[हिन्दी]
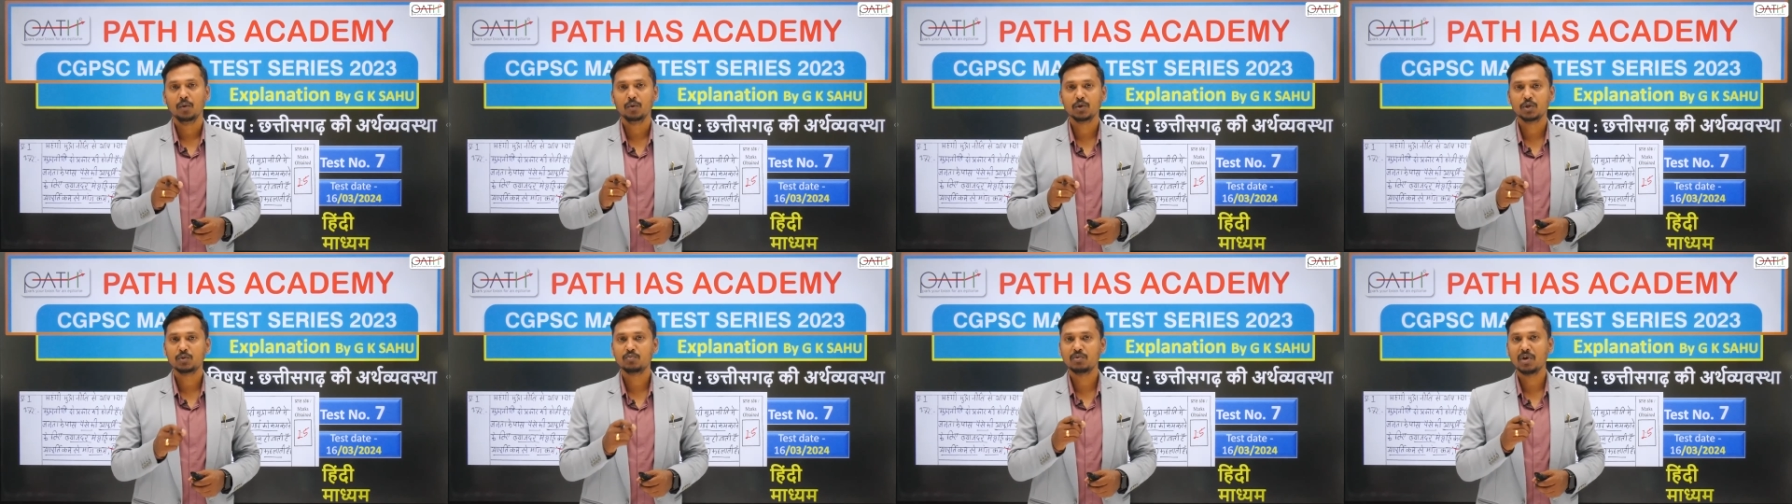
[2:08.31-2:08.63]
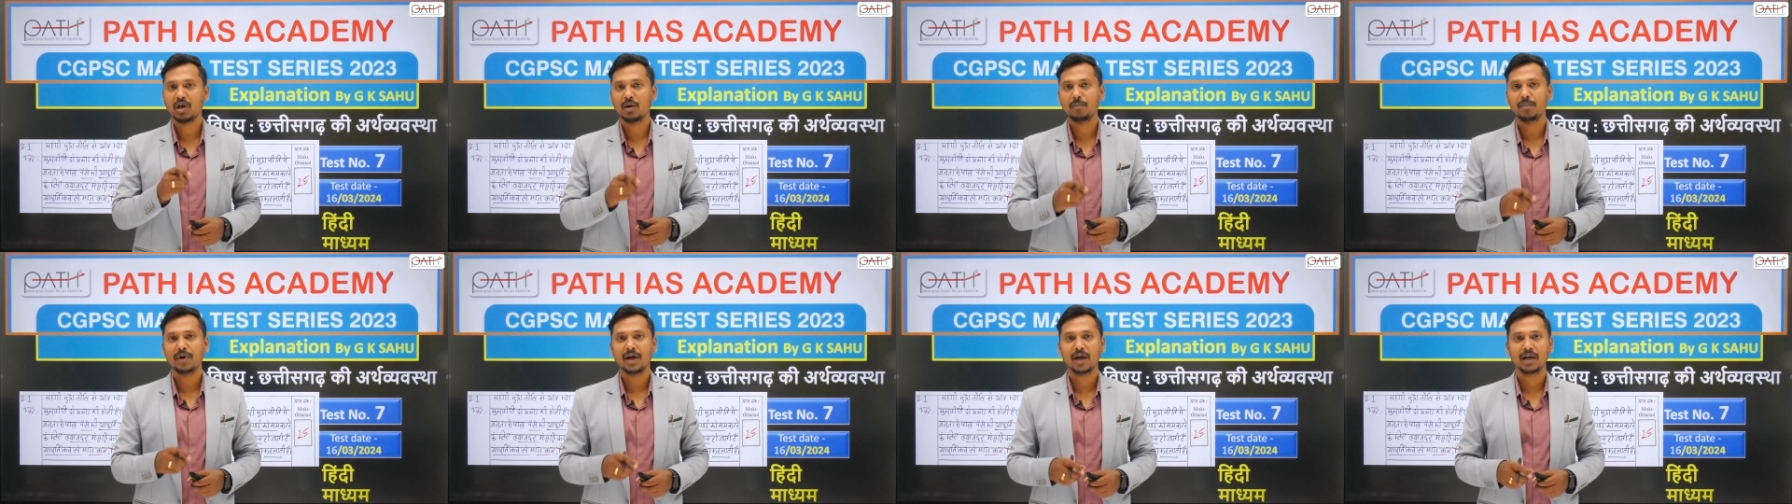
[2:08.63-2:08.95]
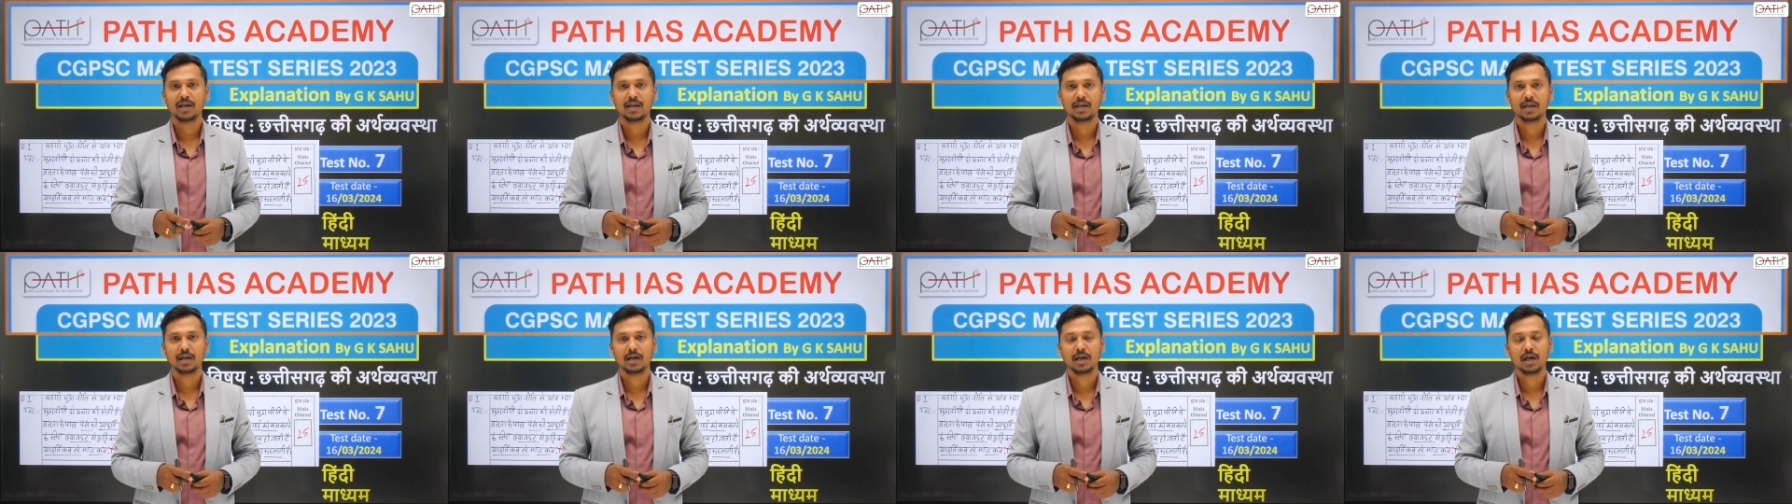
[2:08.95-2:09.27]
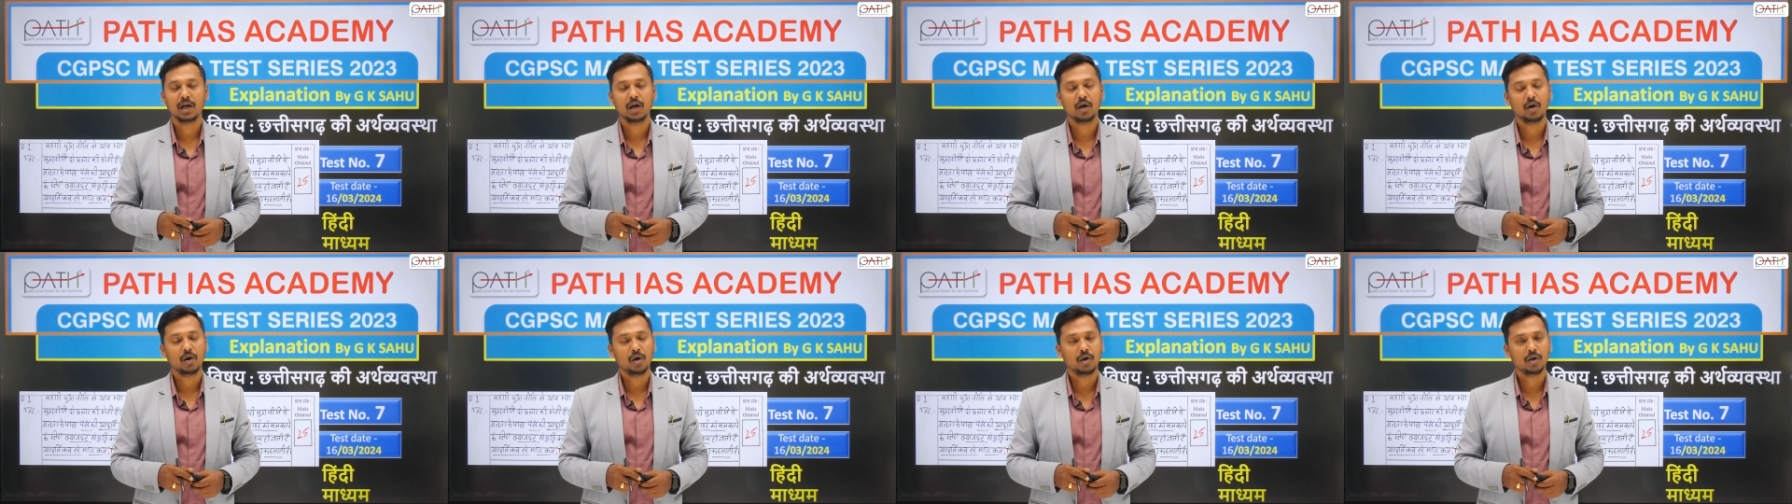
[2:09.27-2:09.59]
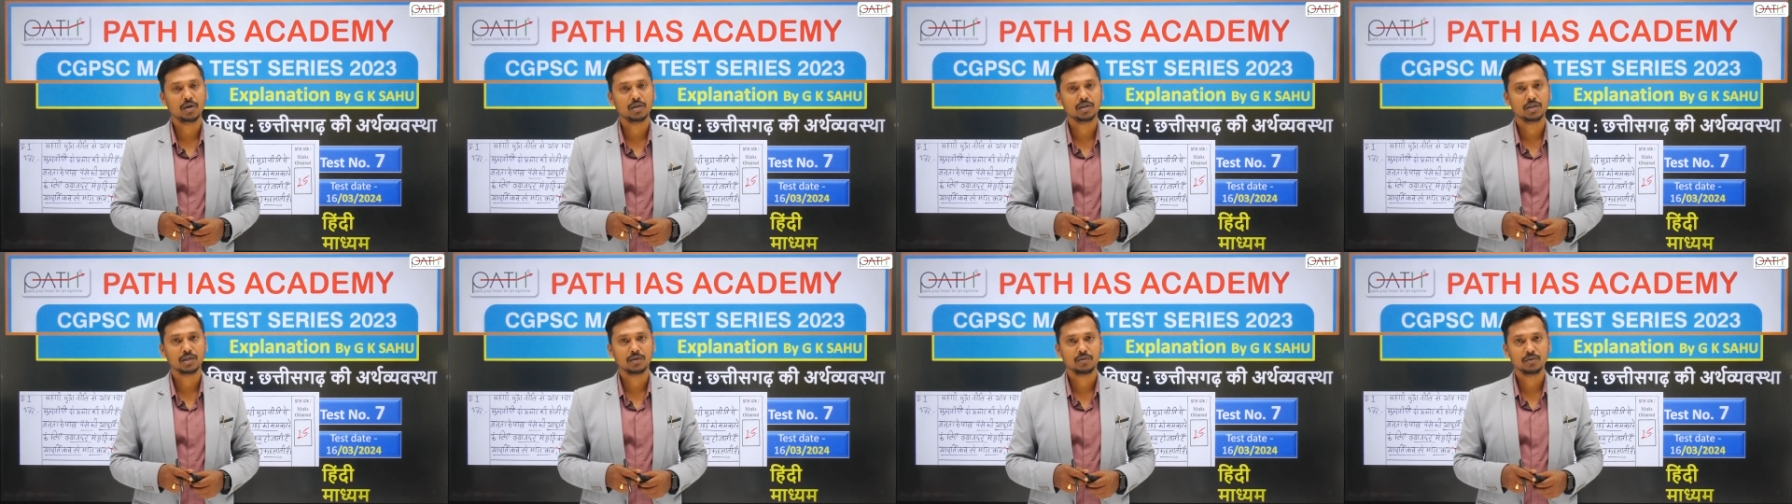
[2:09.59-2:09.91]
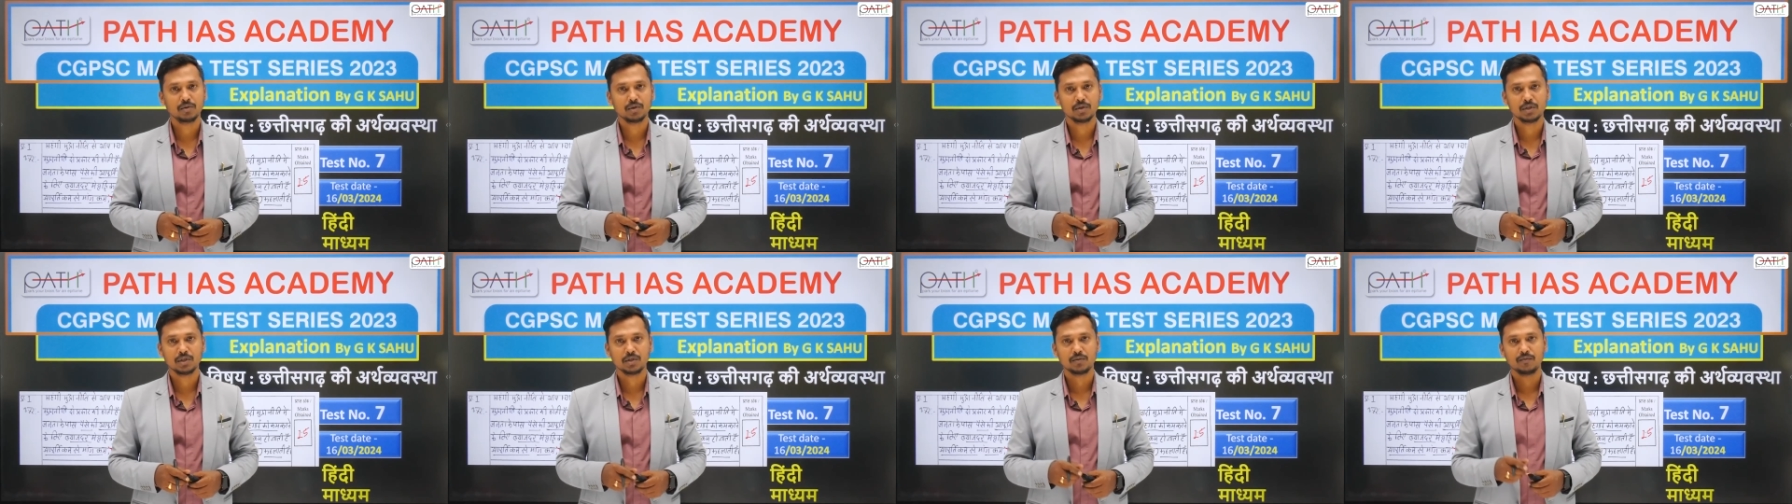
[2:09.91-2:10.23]
उसमें आप आइएगा और
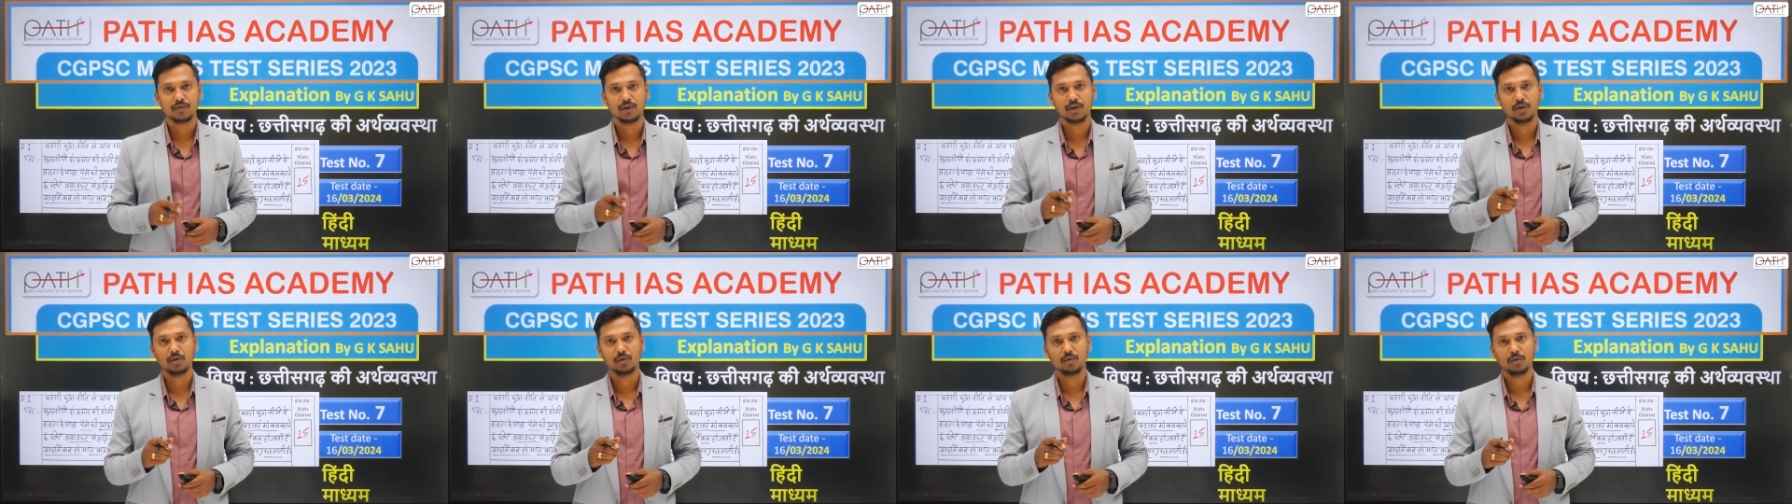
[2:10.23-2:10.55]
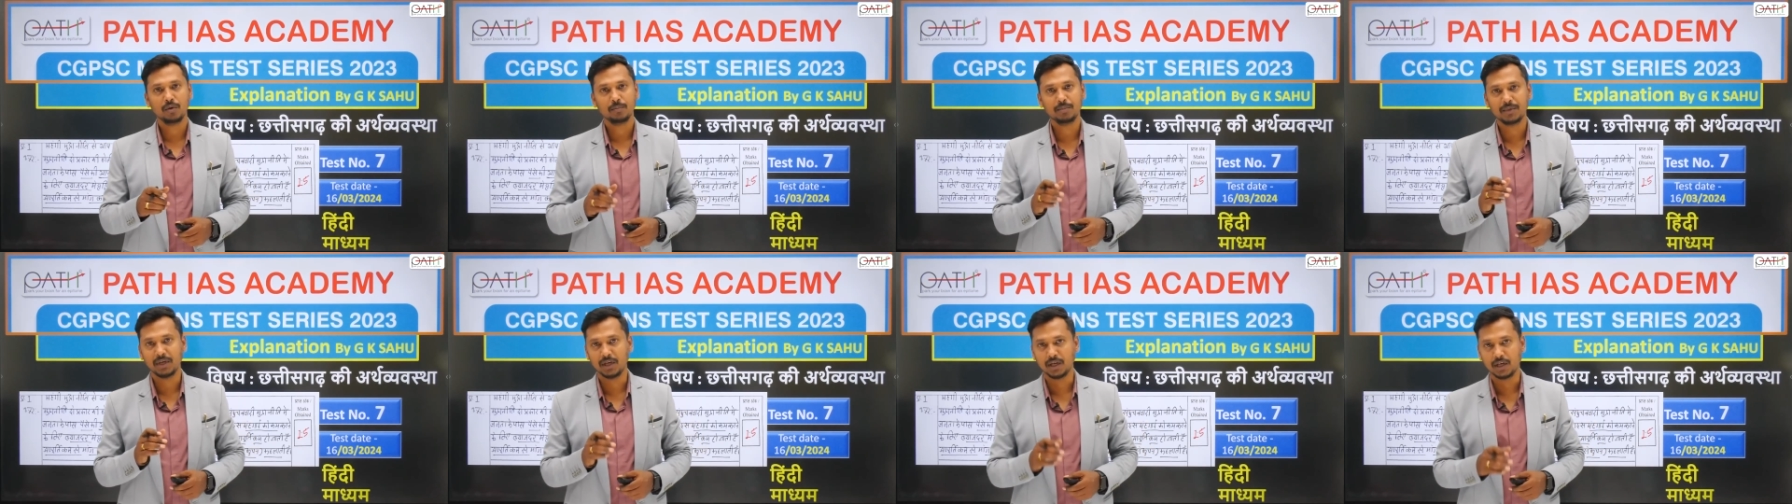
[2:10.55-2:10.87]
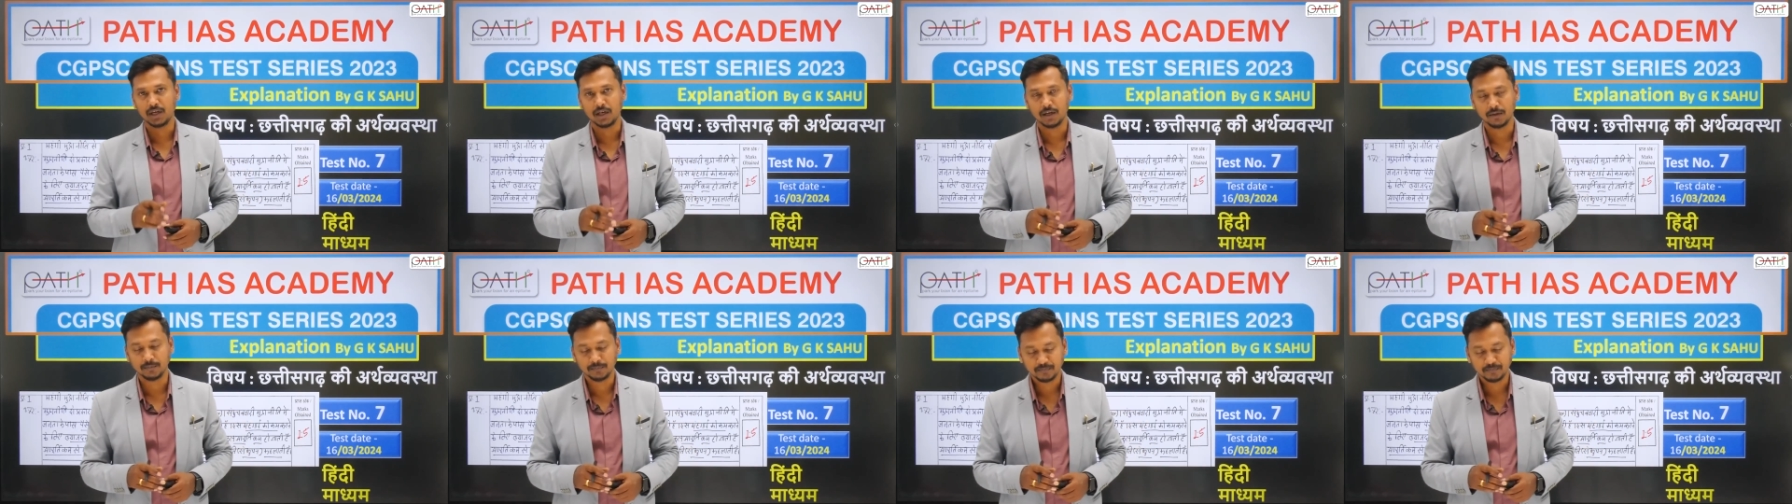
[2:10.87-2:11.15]
ज़रूर इस वीडियो को देखिए